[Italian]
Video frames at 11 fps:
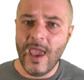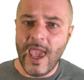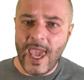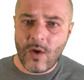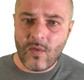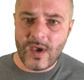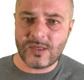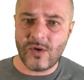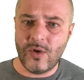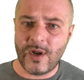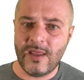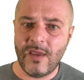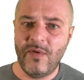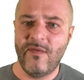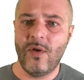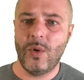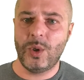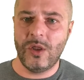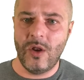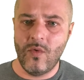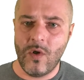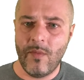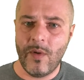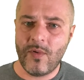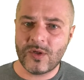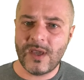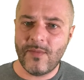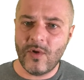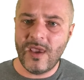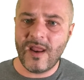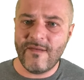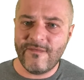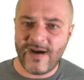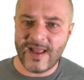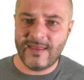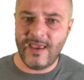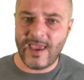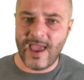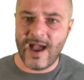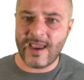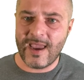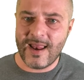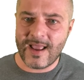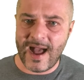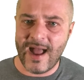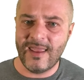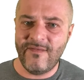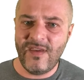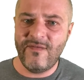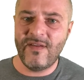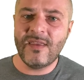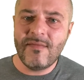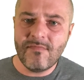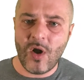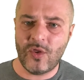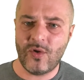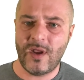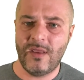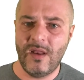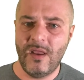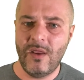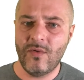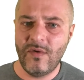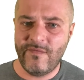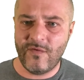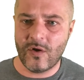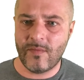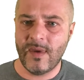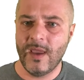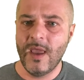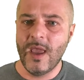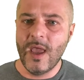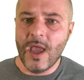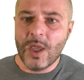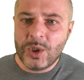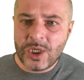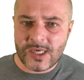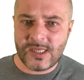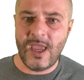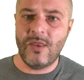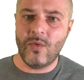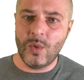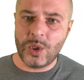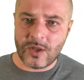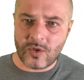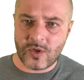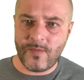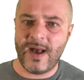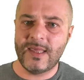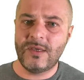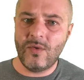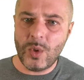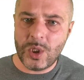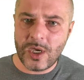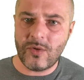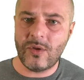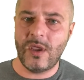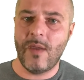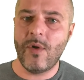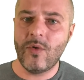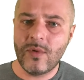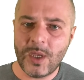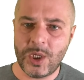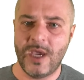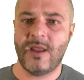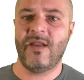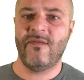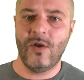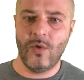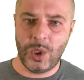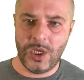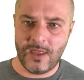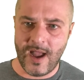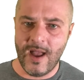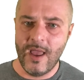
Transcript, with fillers: e questo lo rende più veloce dell'uomo. Possiamo dire infatti che anche il cane vive di moto rettilineo uniforme, gestendo un certo spazio in un certo tempo ad una certa velocità.